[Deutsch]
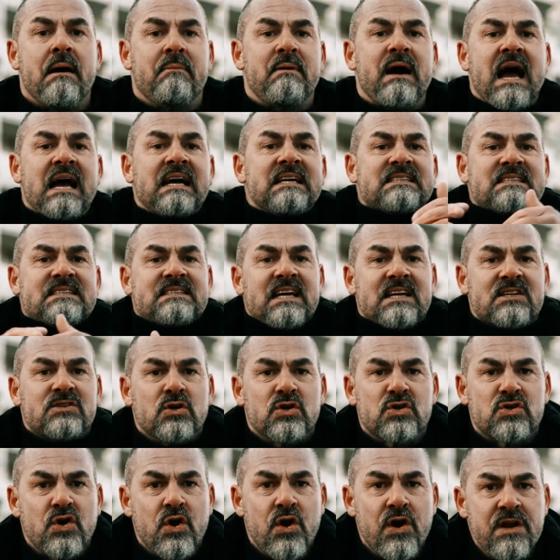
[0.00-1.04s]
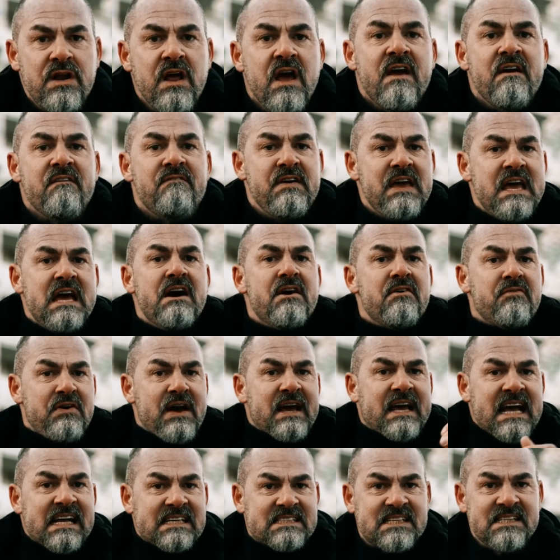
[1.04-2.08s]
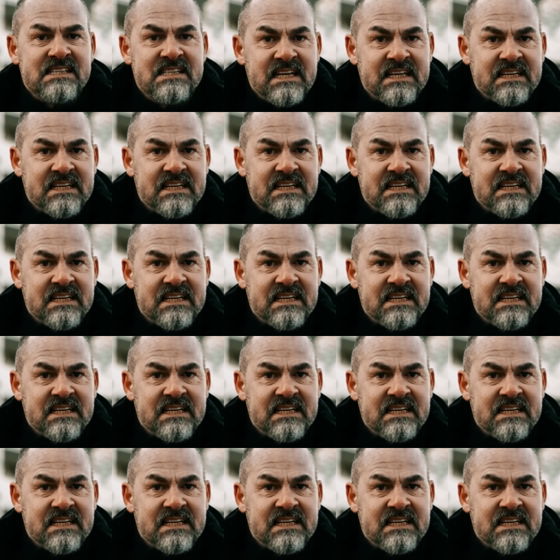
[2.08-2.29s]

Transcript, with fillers: Aber heißt es ja so schön, wir vergessen